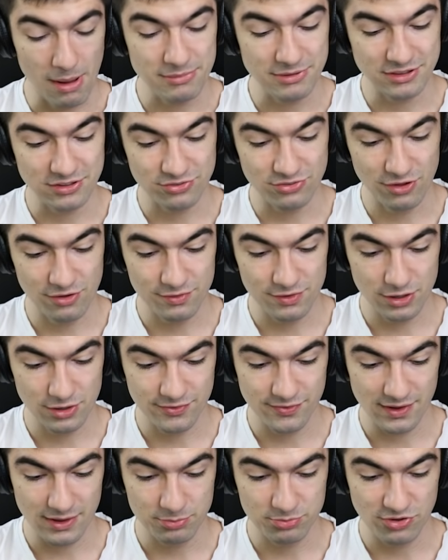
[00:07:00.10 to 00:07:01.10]
mamy też nowy
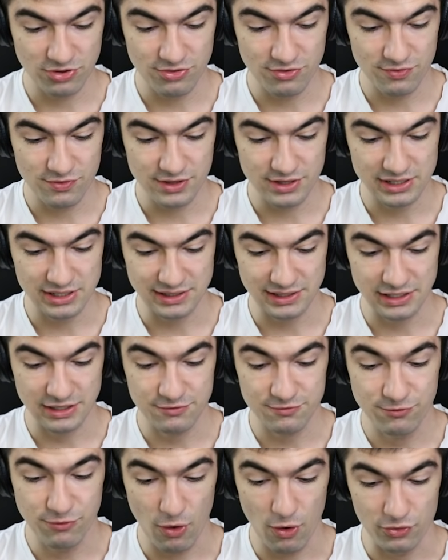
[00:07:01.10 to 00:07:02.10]
rodzaj przeciwnika,
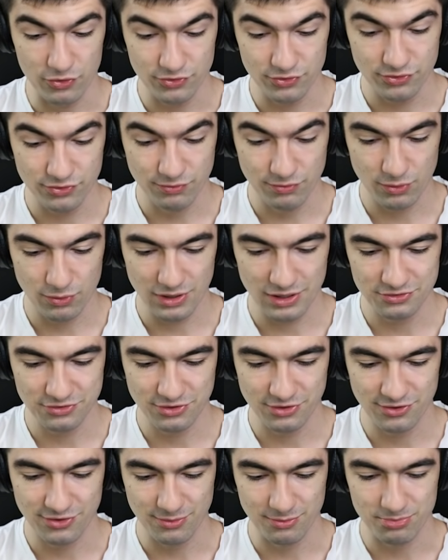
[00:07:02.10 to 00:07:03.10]
taki wąż. W ogóle,
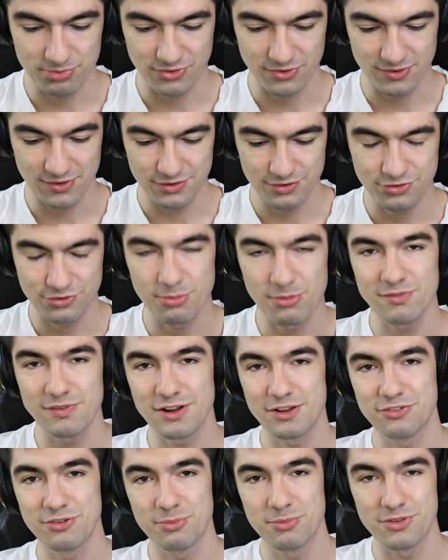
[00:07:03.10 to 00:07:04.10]
czy to są psy? Czy my
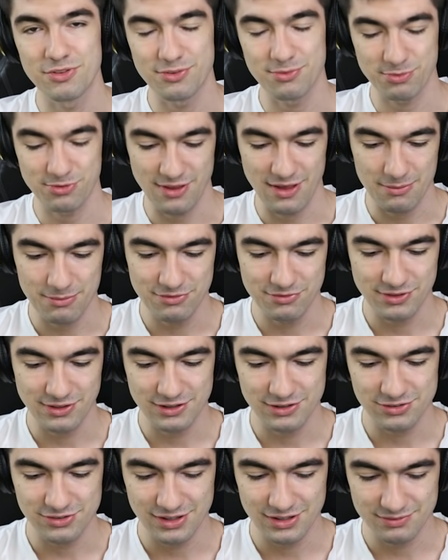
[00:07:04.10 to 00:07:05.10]
walczymy z psami w
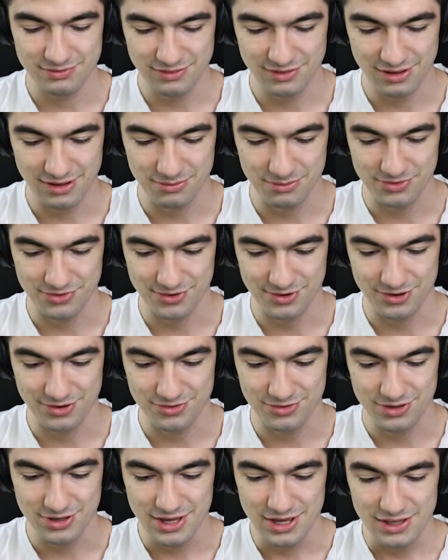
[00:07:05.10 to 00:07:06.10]
tej grze? Nie wiem, o co
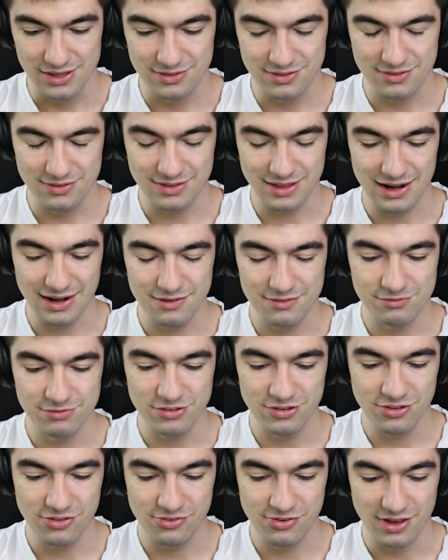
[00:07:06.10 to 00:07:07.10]
chodzi. Ale
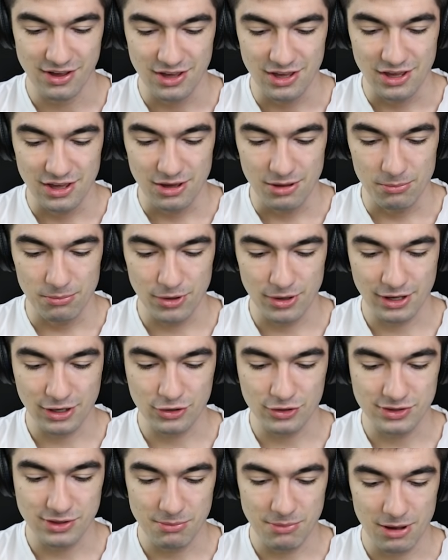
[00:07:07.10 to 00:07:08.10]
widzicie, moje
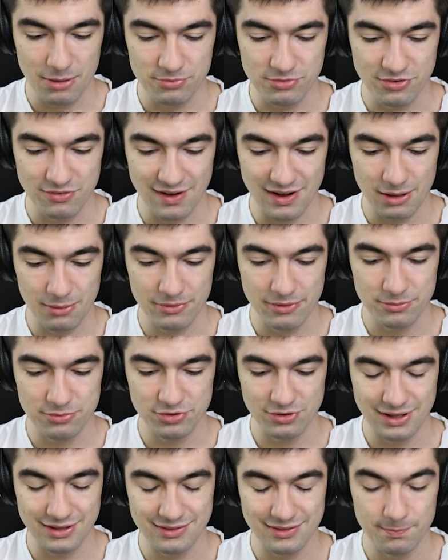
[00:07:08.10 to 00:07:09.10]
koty mają przewagę, bo na
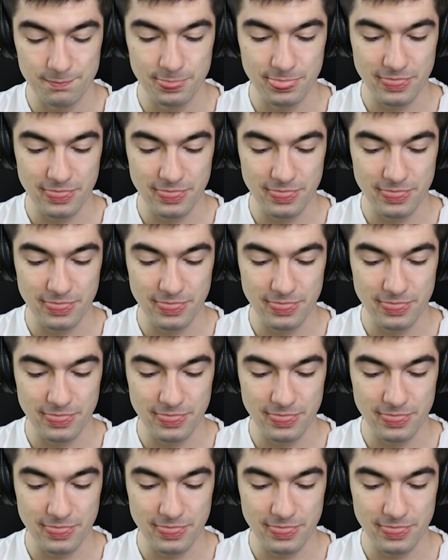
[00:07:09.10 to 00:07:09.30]
przykład